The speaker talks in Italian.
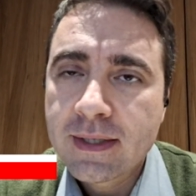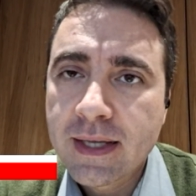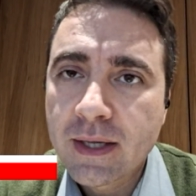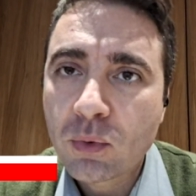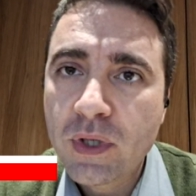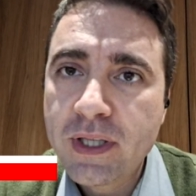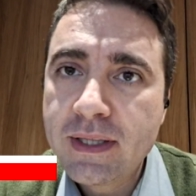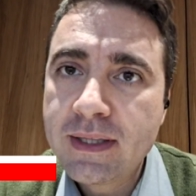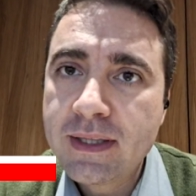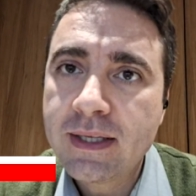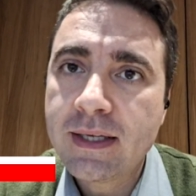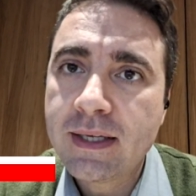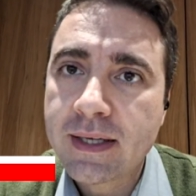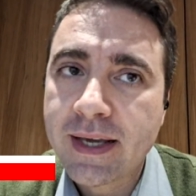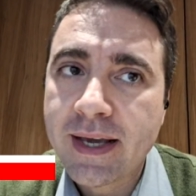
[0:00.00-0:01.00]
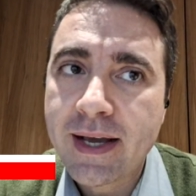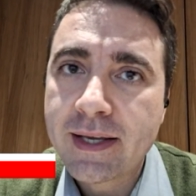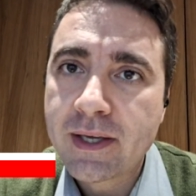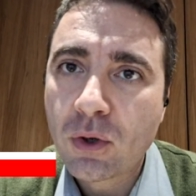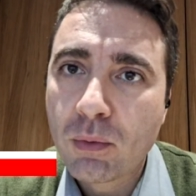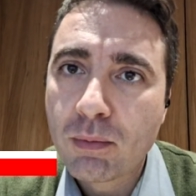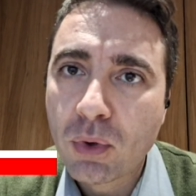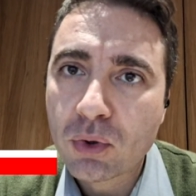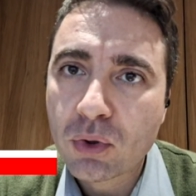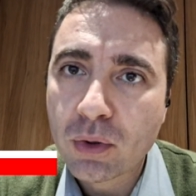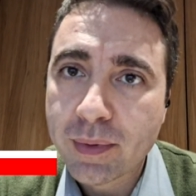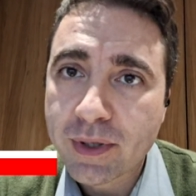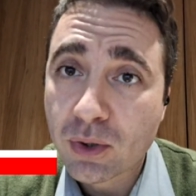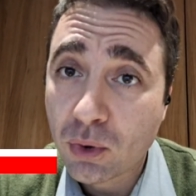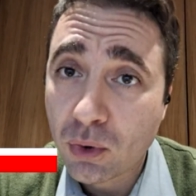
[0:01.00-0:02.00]
e quindi è anche un
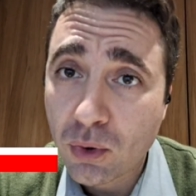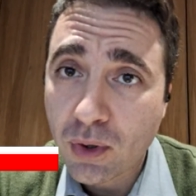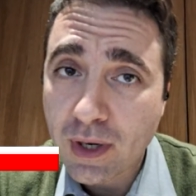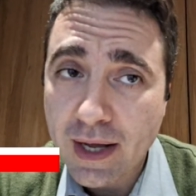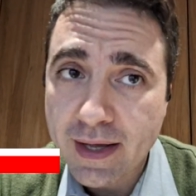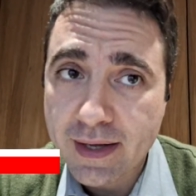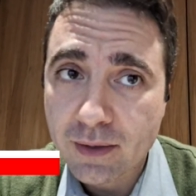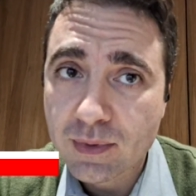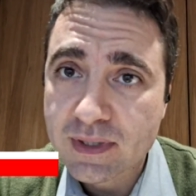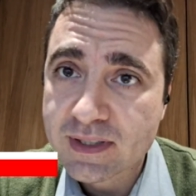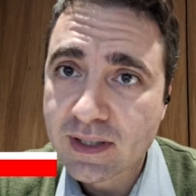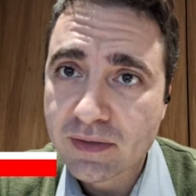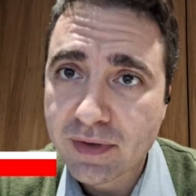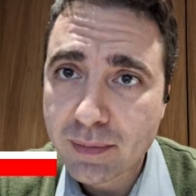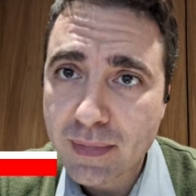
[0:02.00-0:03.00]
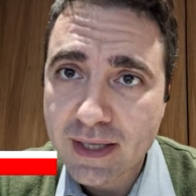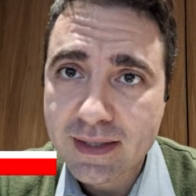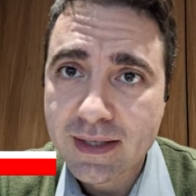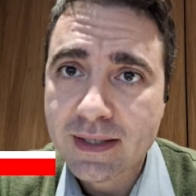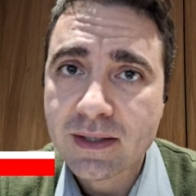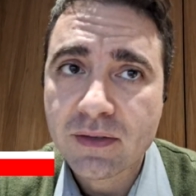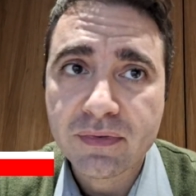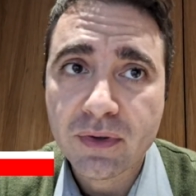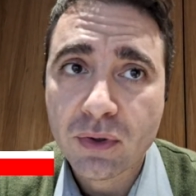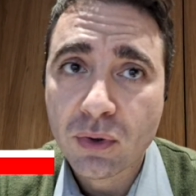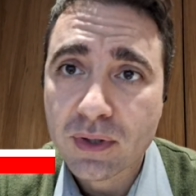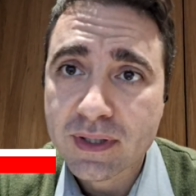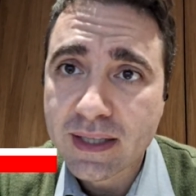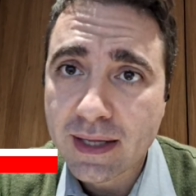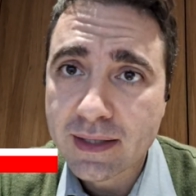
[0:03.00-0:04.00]
modo per collocare questa famiglia delle
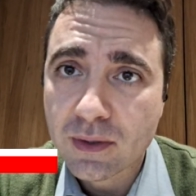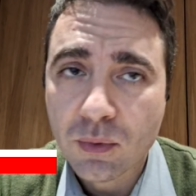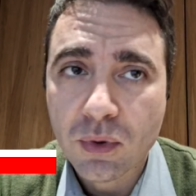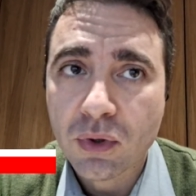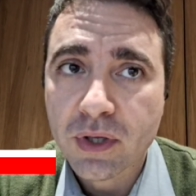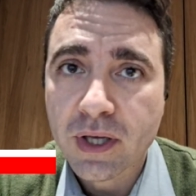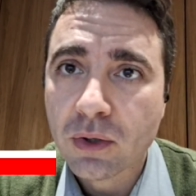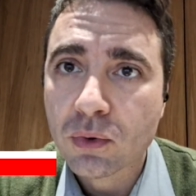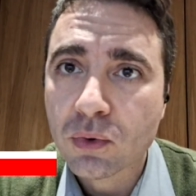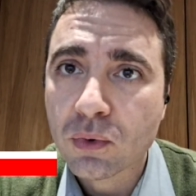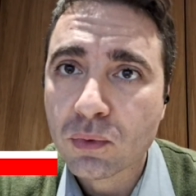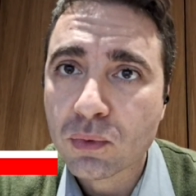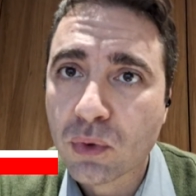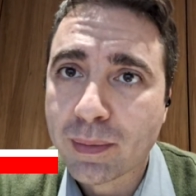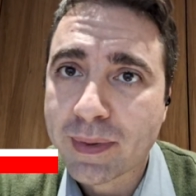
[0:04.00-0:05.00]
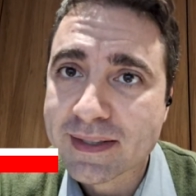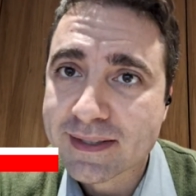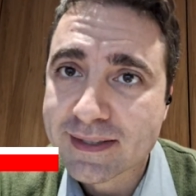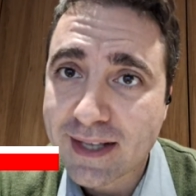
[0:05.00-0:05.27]
difficoltà, di quello che hanno dovuto